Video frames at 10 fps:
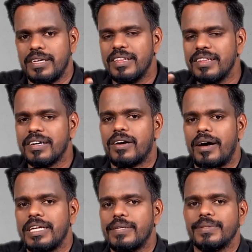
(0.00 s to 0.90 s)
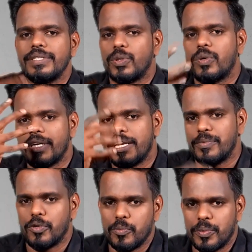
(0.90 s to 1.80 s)
இந்த காயினை வந்து டோக்கனாக
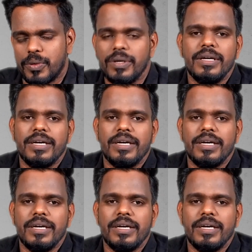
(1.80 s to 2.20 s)
நம்ம கொடுப்போம்